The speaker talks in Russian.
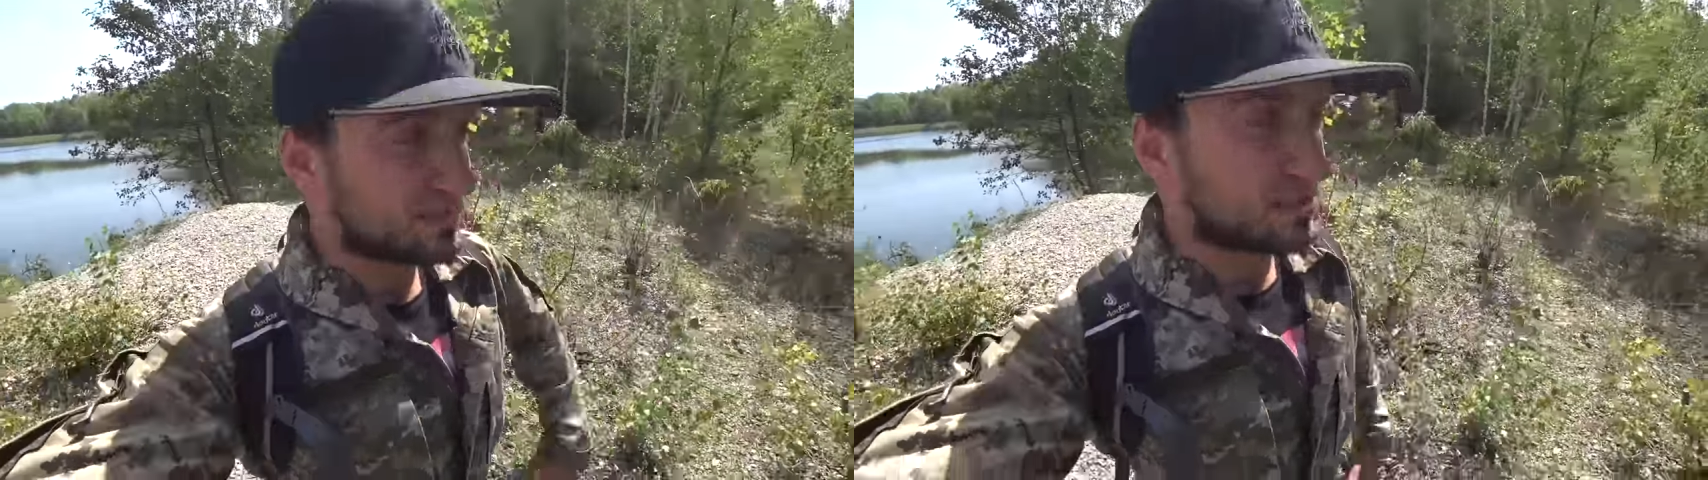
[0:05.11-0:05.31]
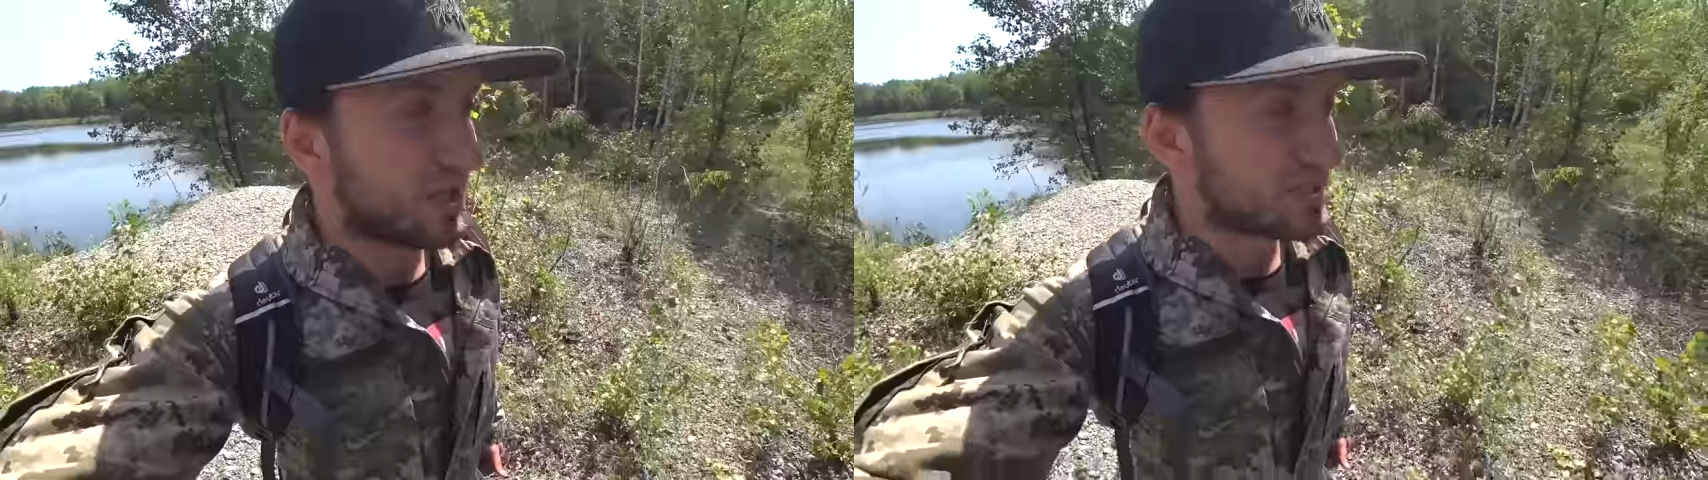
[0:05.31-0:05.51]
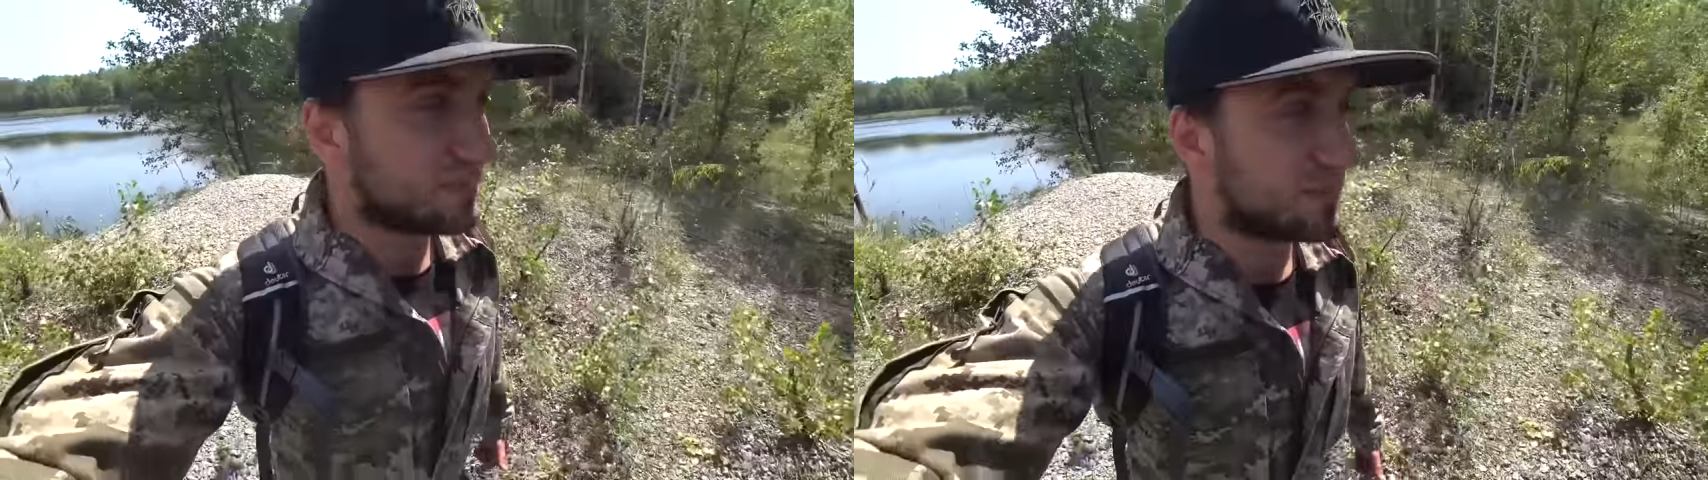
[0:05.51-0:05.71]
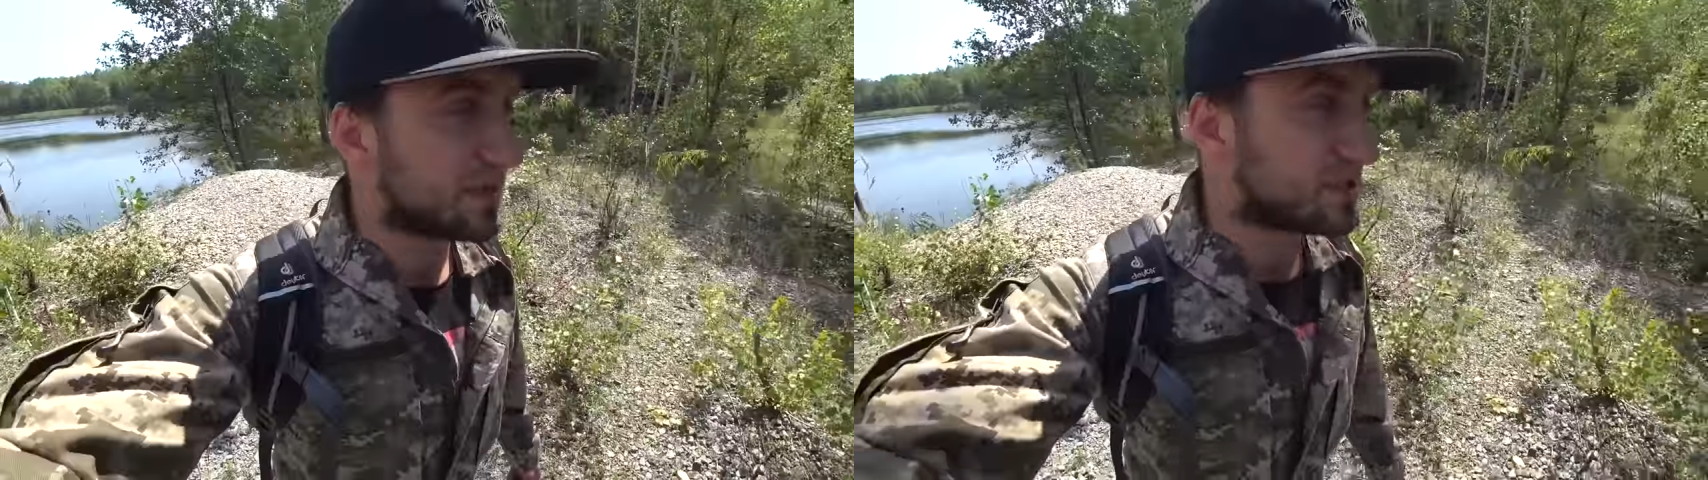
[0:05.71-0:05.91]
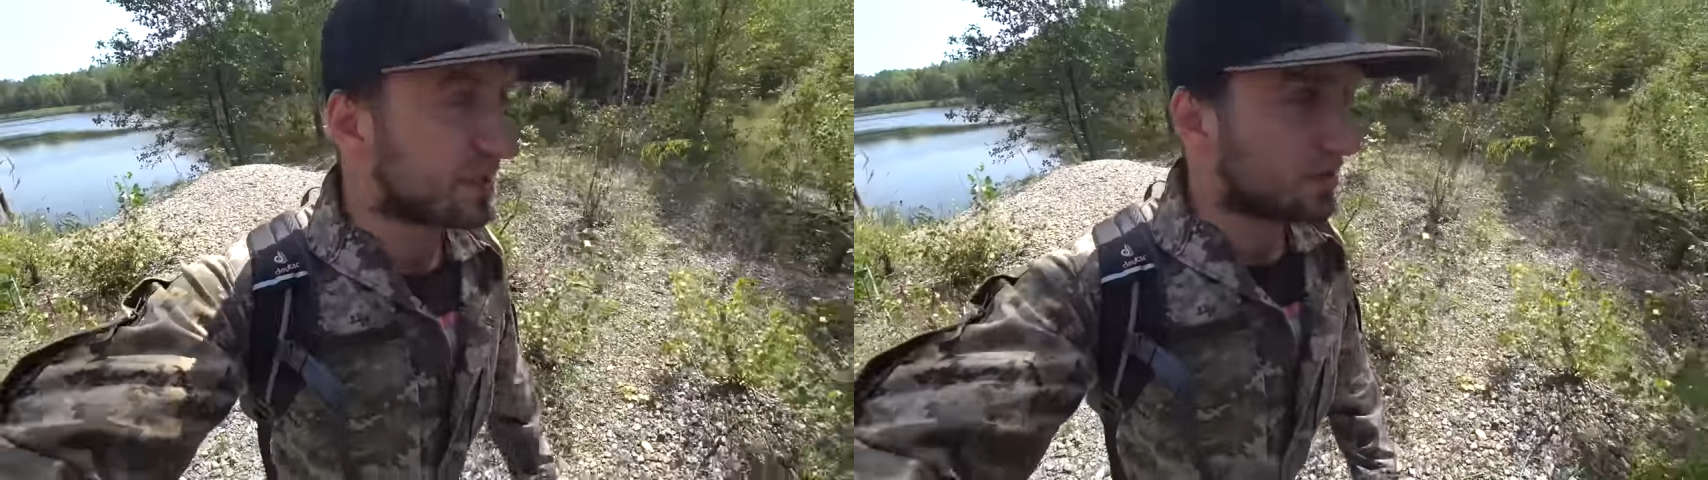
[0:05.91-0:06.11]
сейчас мы
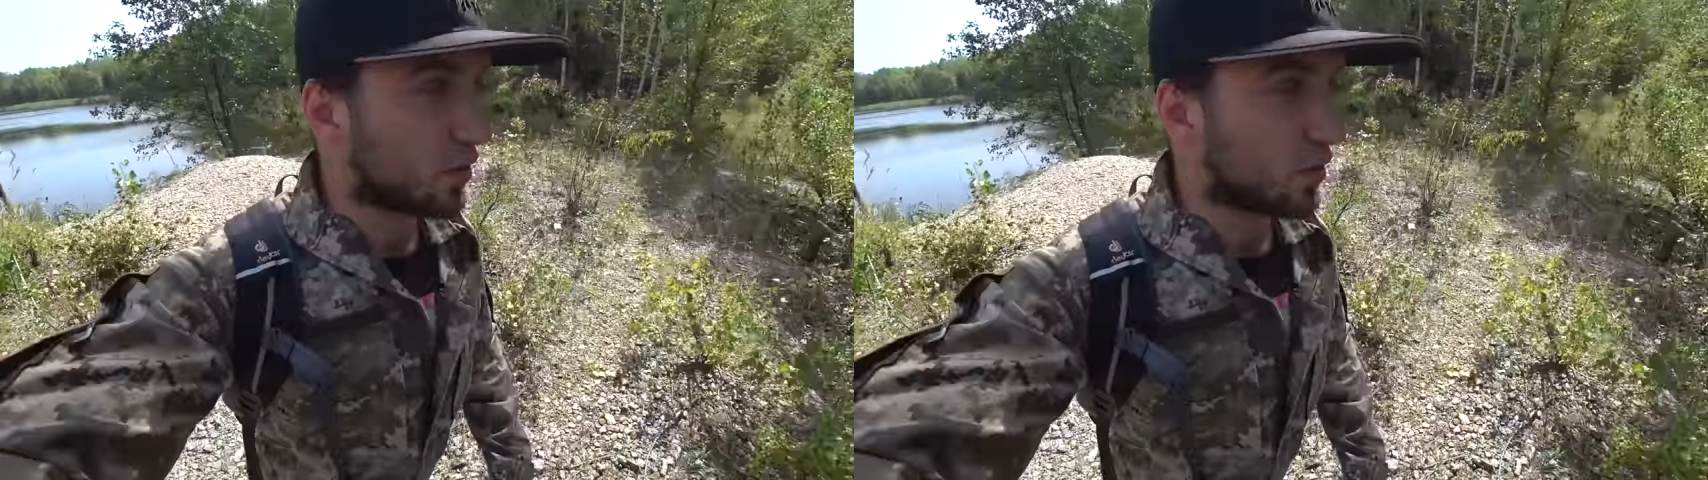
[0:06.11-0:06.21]
пришли к